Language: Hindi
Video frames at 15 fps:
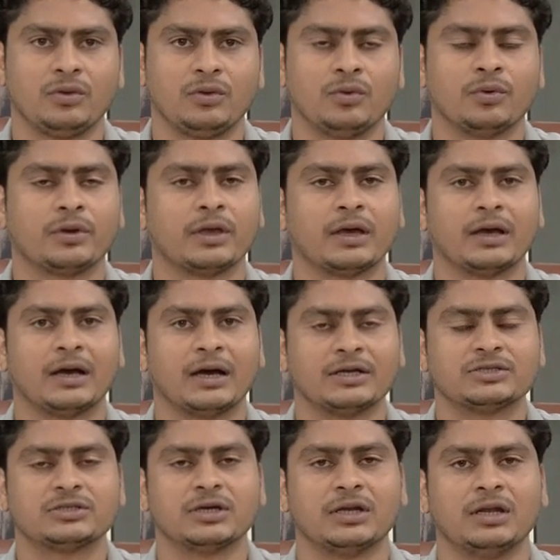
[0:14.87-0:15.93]
क्योंकि
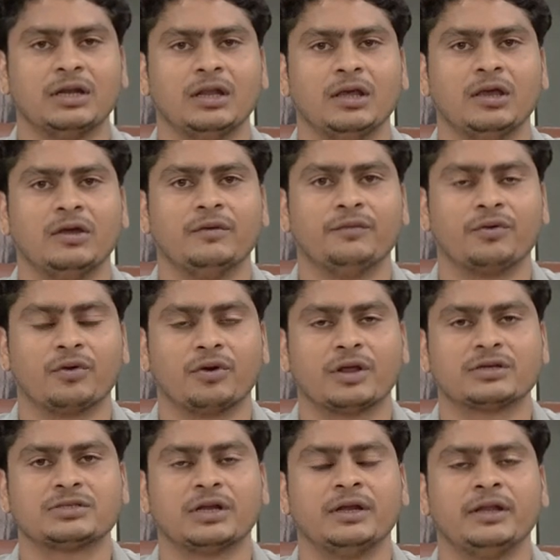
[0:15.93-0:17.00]
आजकल
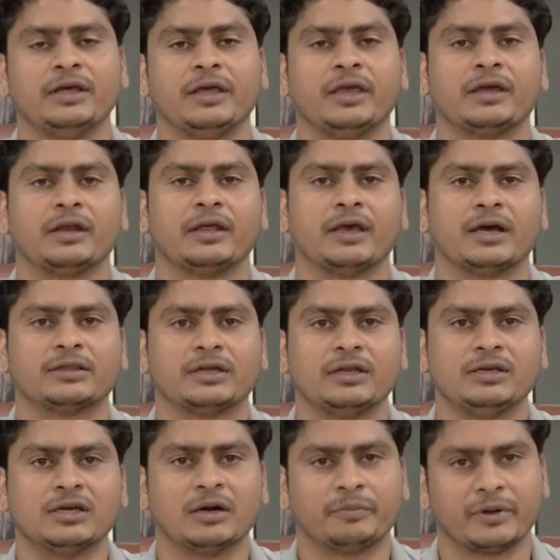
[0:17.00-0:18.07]
फ्रॉडस्टन ने एक नया
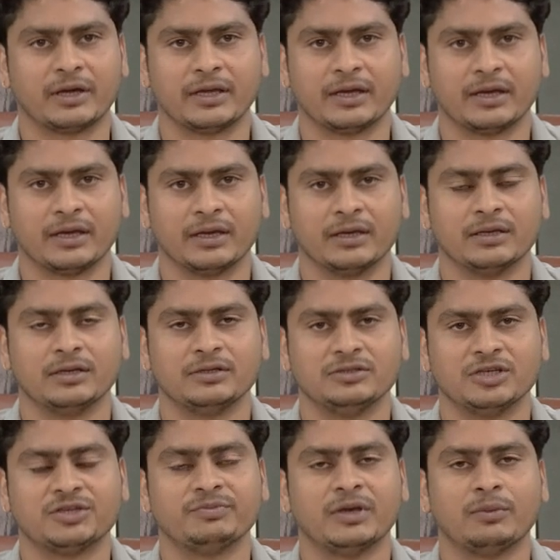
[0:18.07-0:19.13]
तरीका अपनाया है
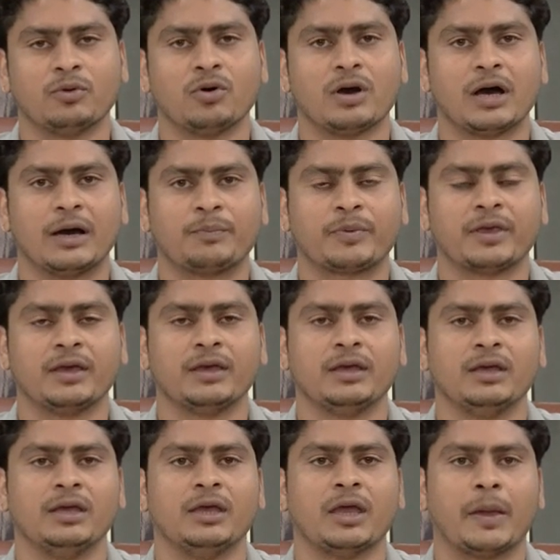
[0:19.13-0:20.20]
जिसमें वो आपके
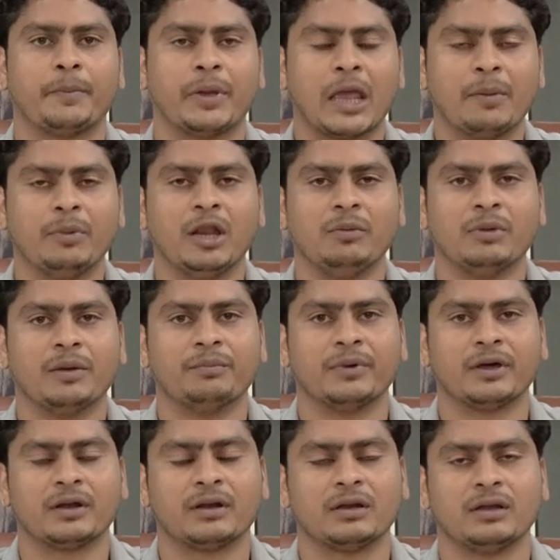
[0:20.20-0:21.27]
फैमिली
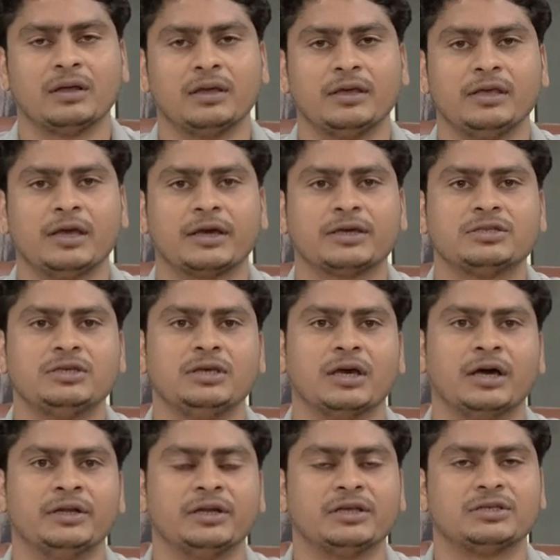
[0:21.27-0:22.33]
मेम्बर या किसी
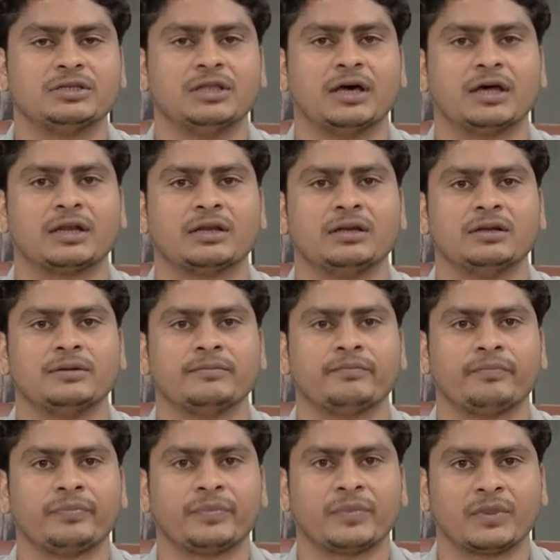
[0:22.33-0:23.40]
अन्य रिश्तेदार
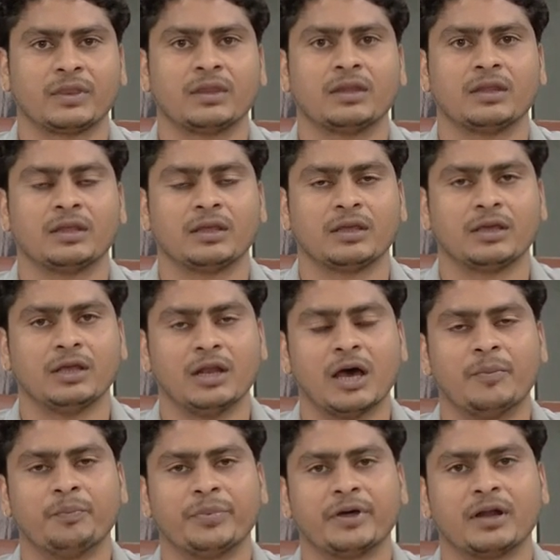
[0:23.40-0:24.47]
के
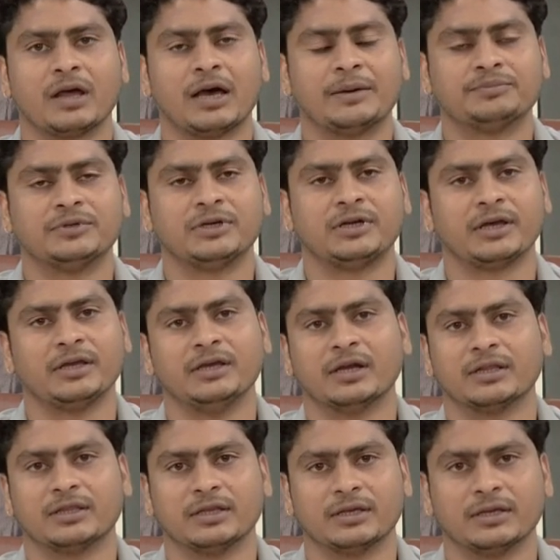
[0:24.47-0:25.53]
नाम पर आपसे ठगी
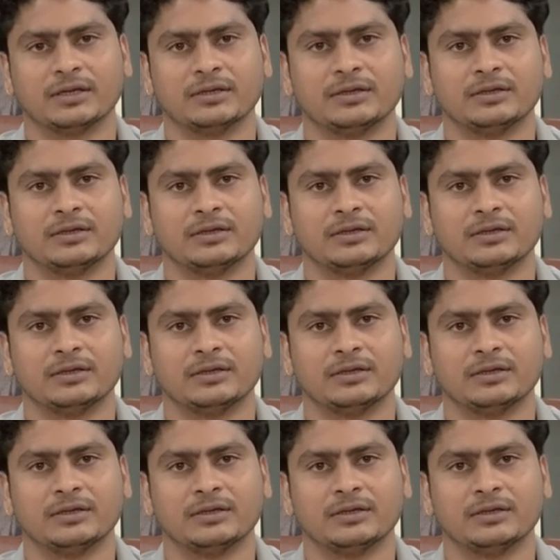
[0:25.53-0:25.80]
करते हैं